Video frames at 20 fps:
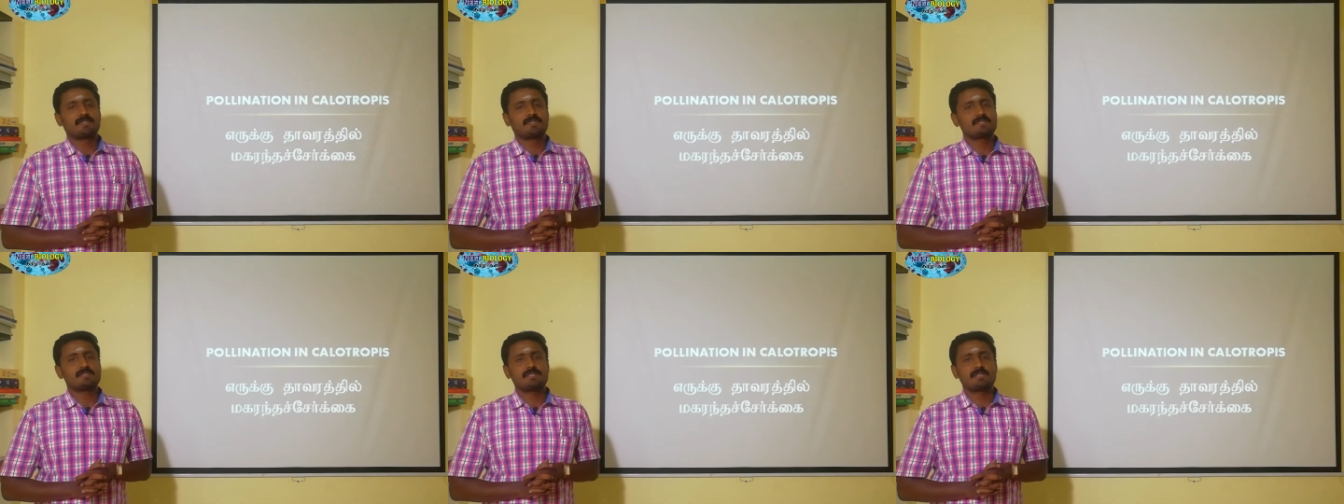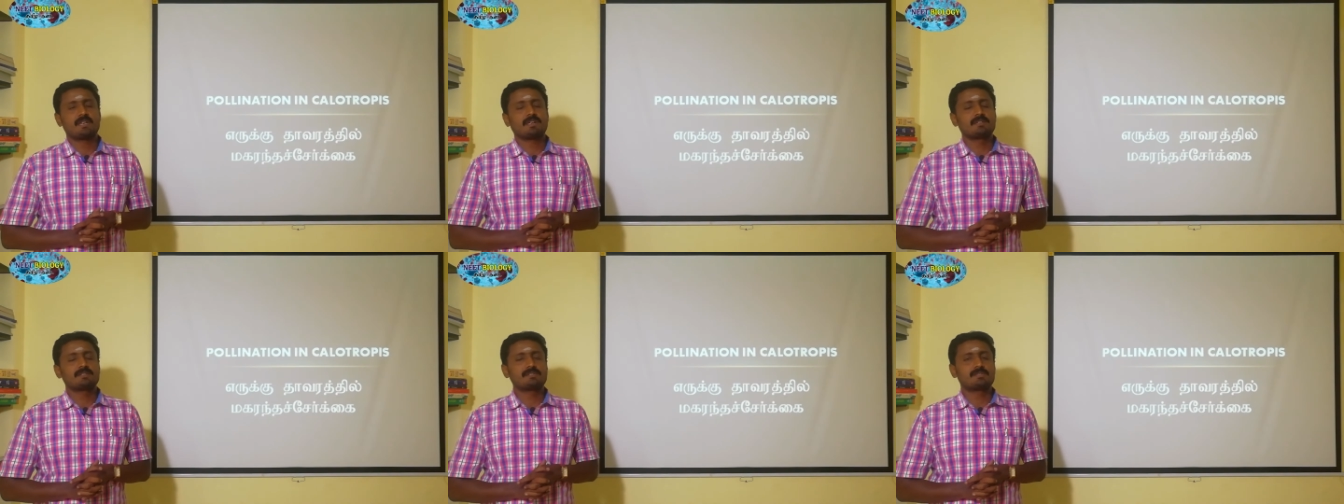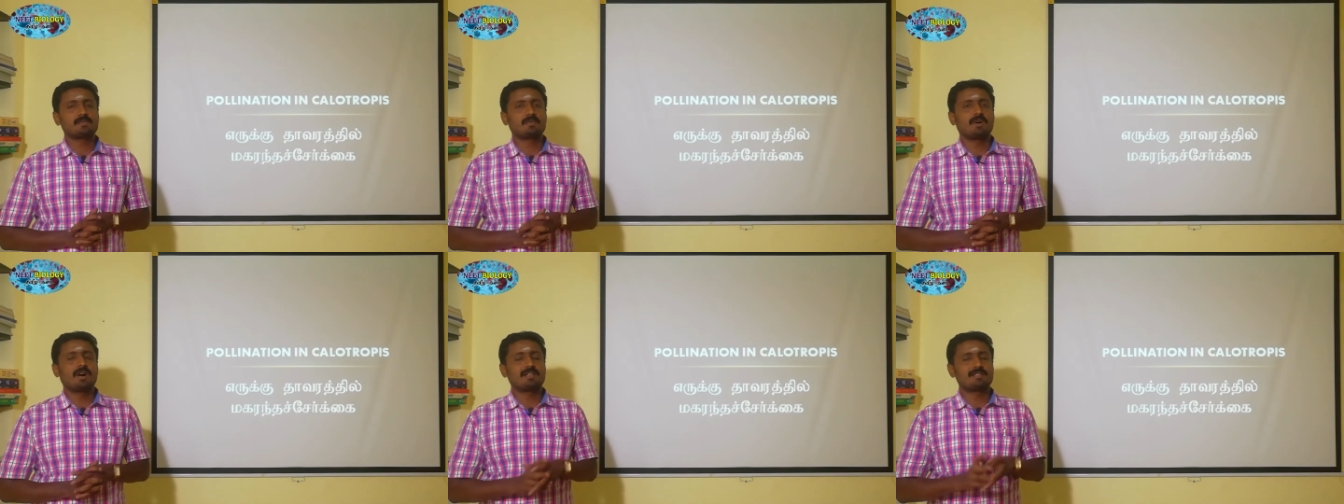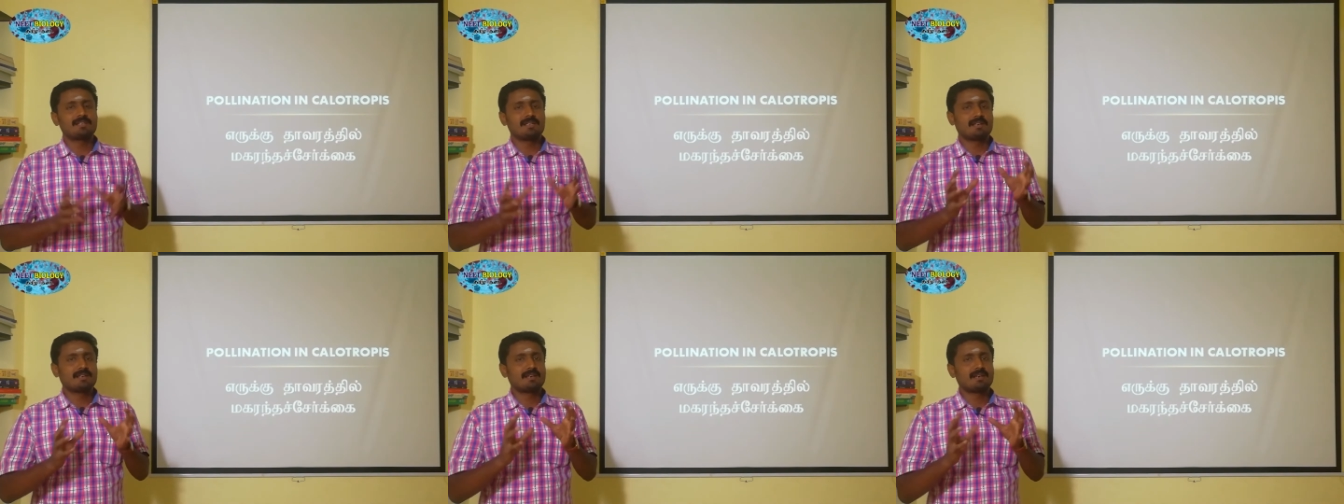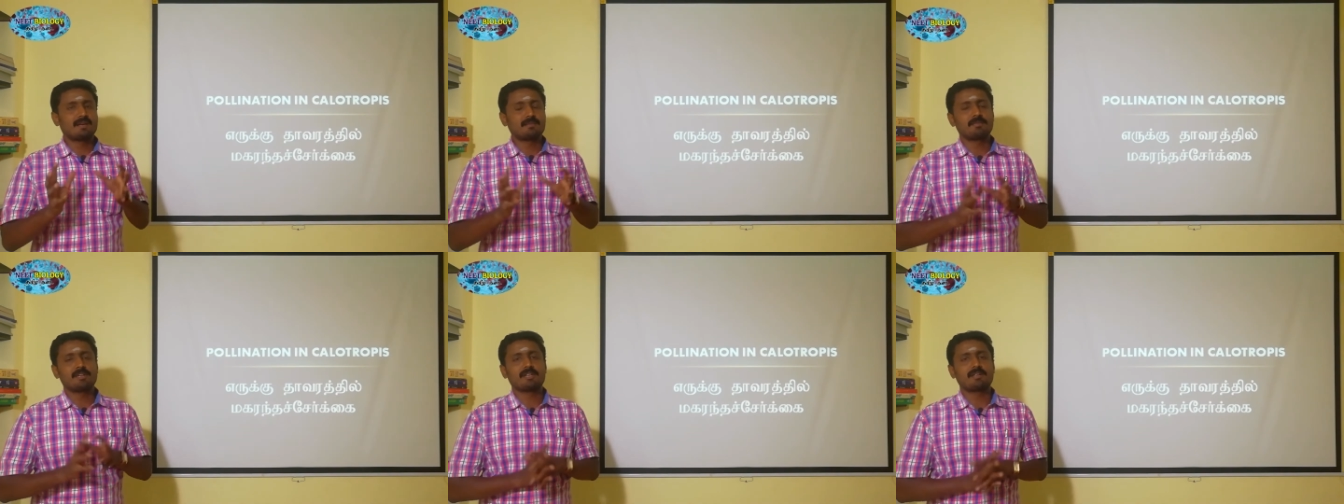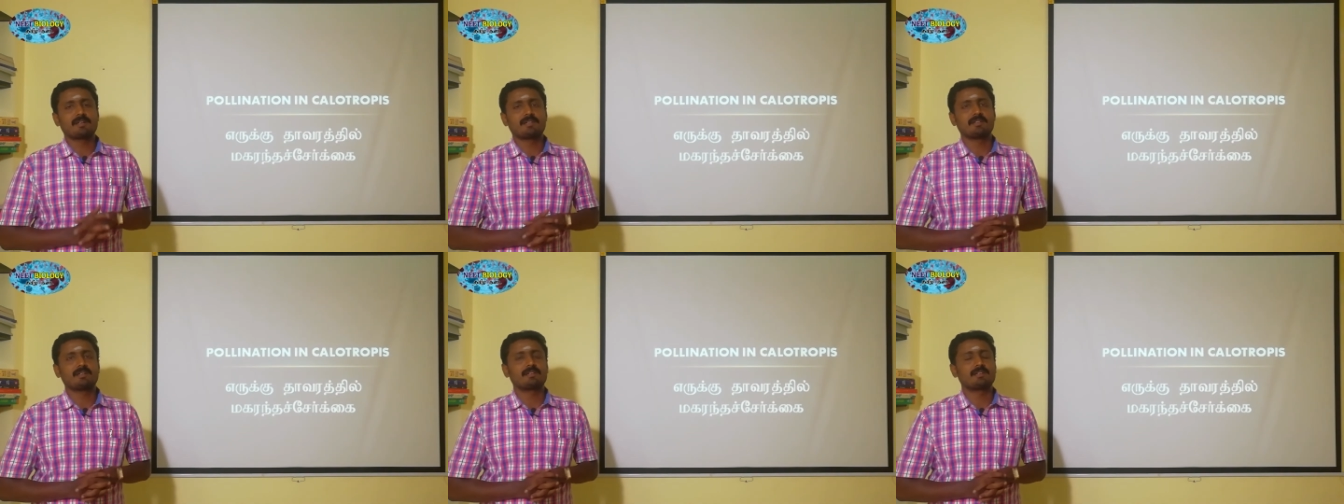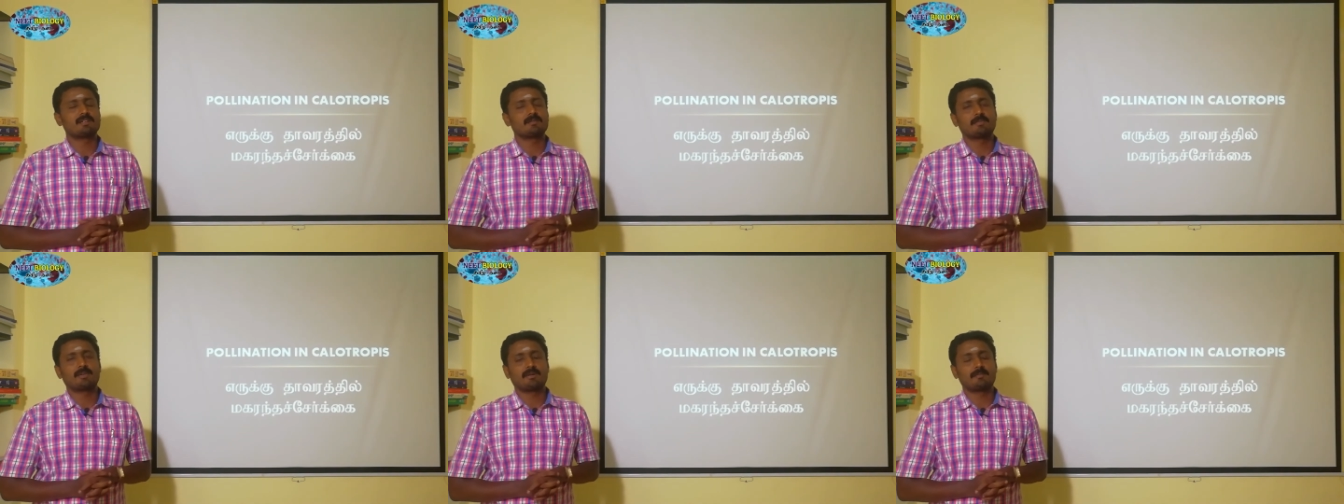சரியா ஸோ அது என்னென்ன அப்படிங்கிறத
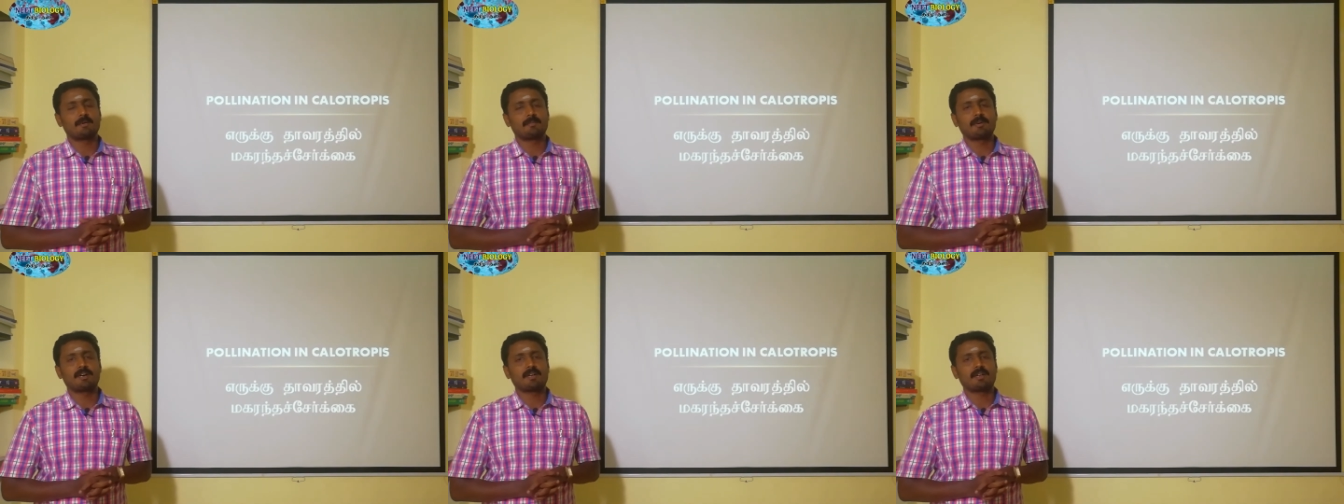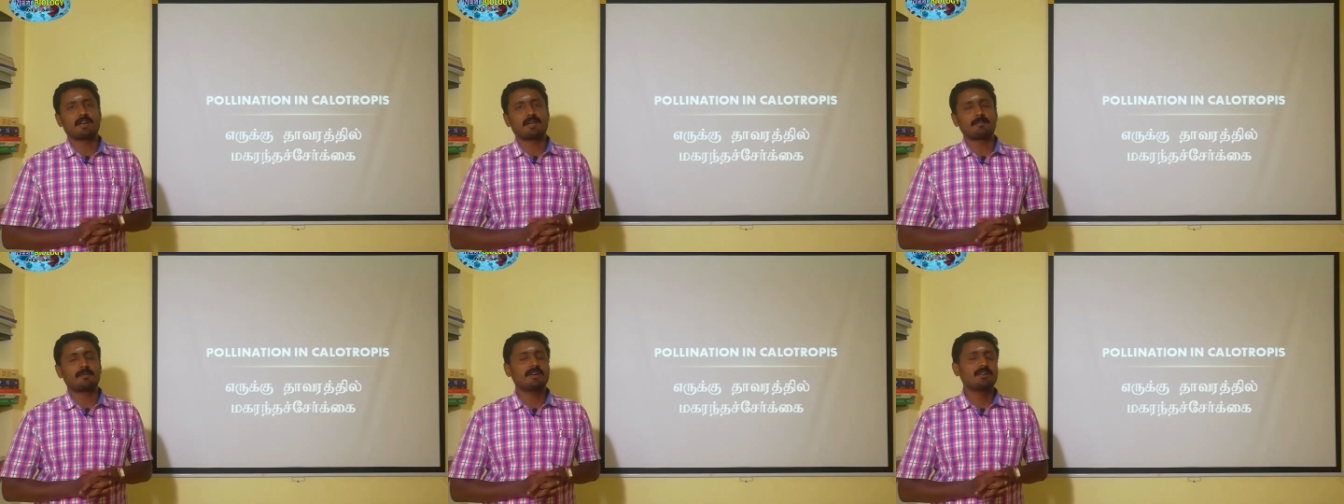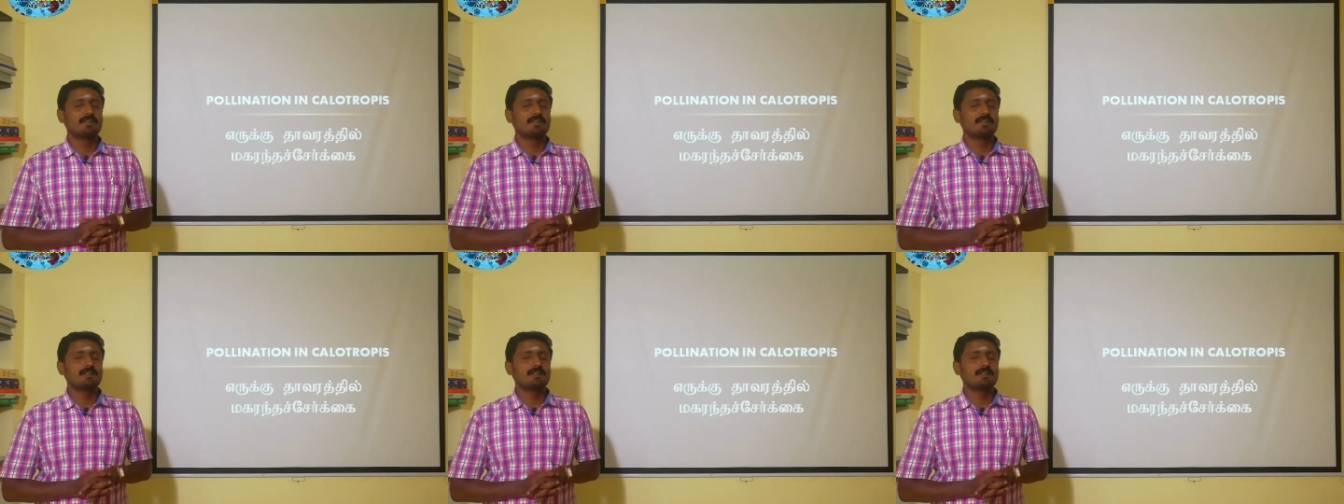இப்போ நம்ம பார்க்கலாமா